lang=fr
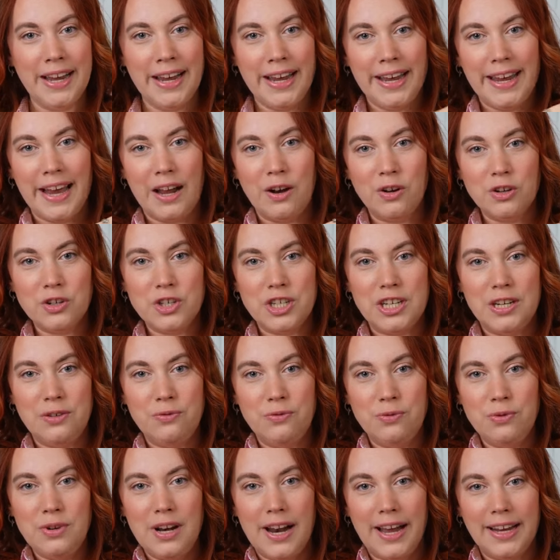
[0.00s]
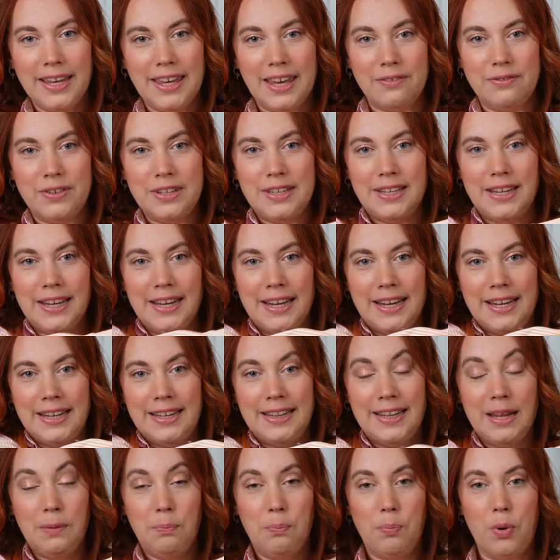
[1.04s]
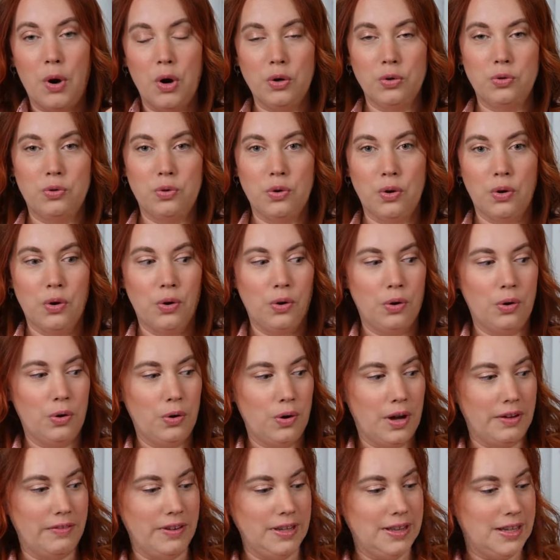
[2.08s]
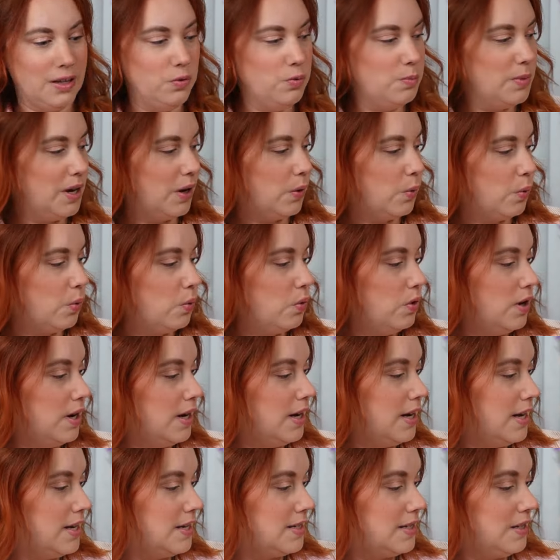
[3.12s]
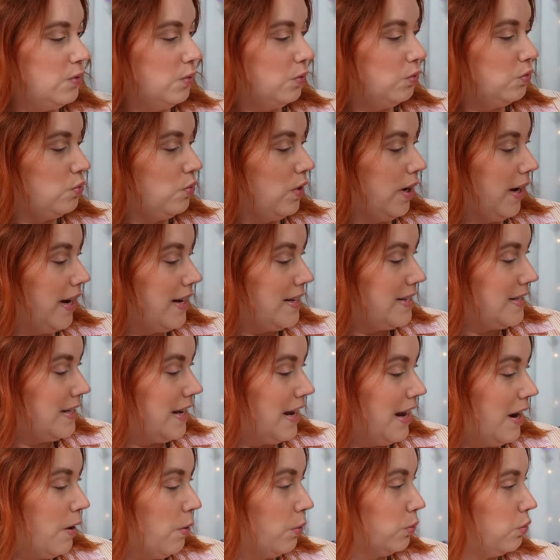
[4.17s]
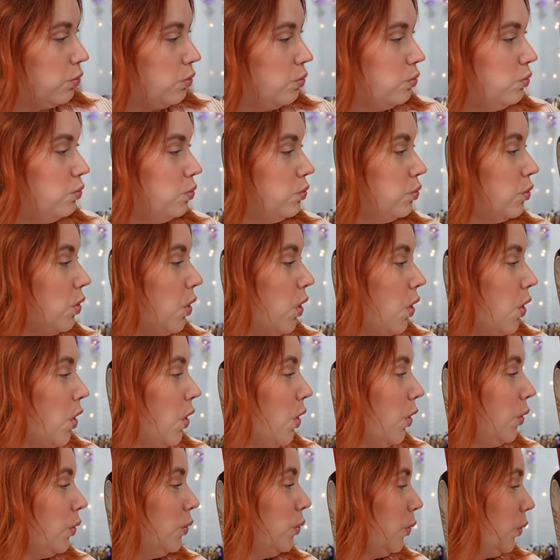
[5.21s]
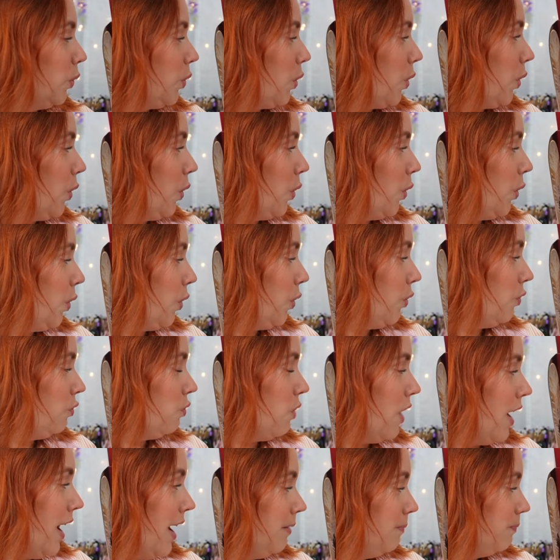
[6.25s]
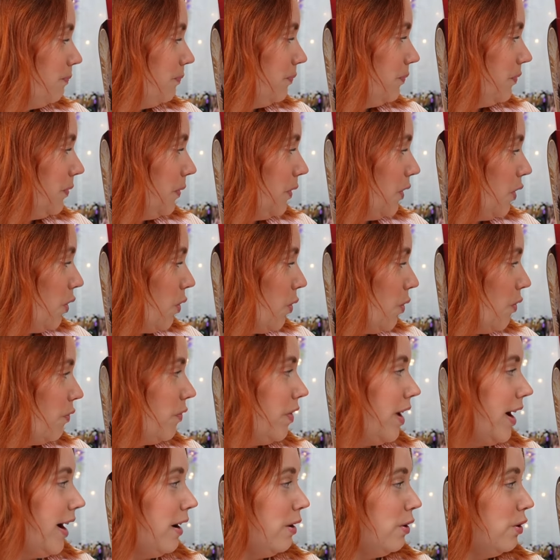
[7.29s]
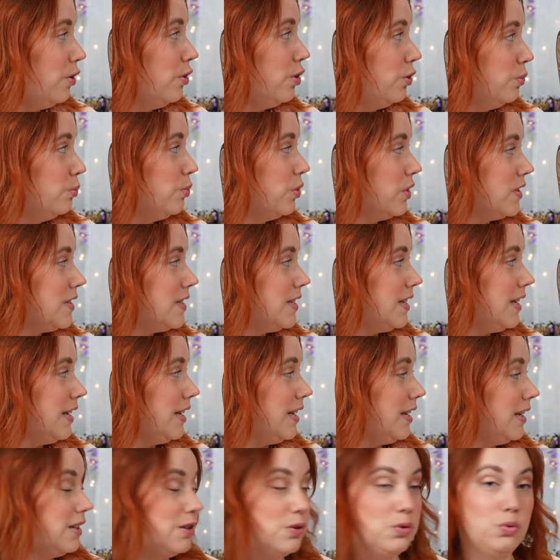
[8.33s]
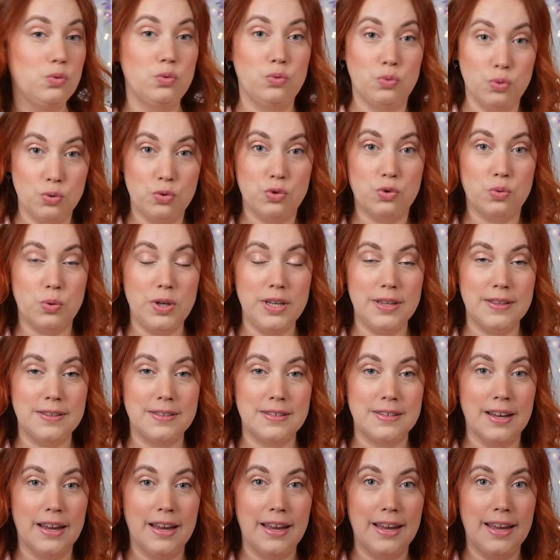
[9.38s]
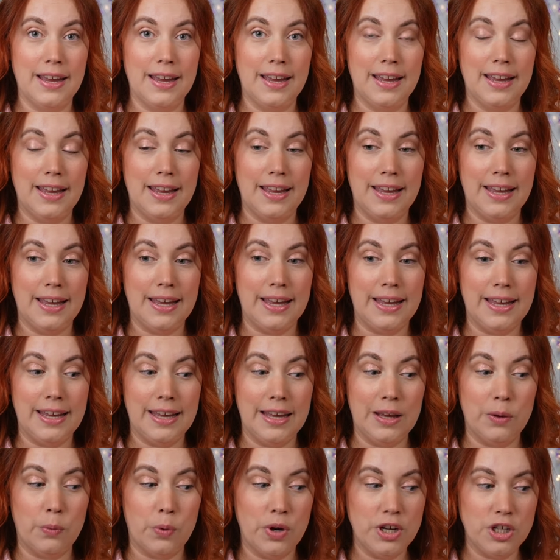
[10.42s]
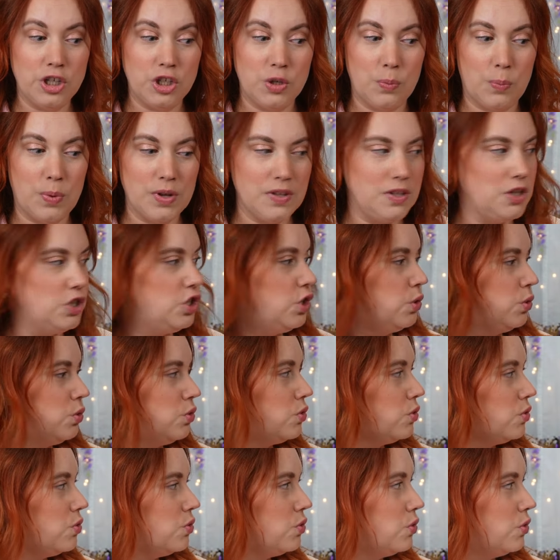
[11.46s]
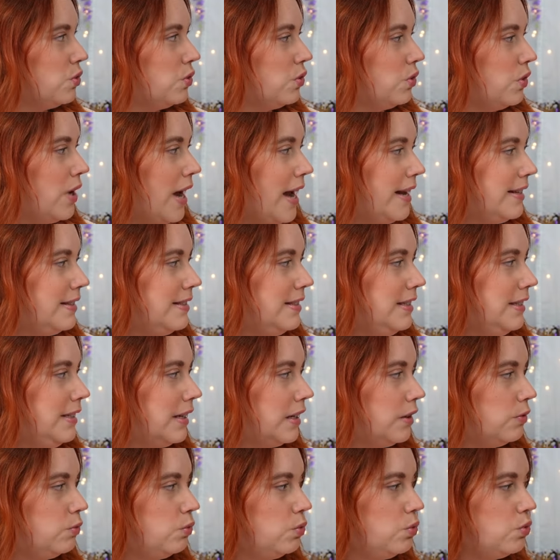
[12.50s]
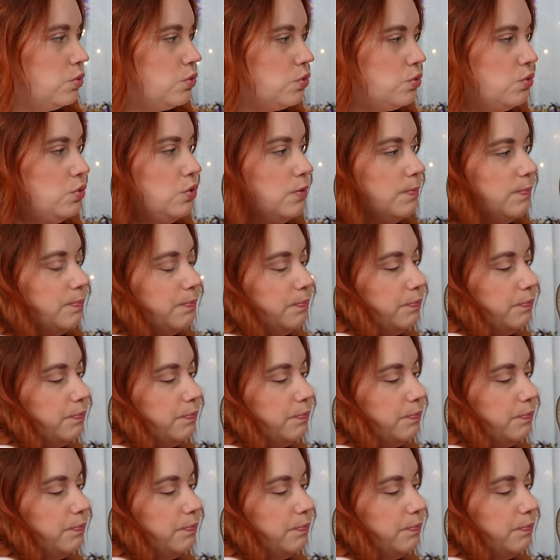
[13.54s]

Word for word: Et alors j'ai vu là qu'il y avait des, portes euh, avec des numéros. Sinon tout le reste est là en dessous. Donc euh, voilà, on va euh, l'unboxer tout de suite. Et ouais, je sais pas si j'ai autre chose à dire dessus.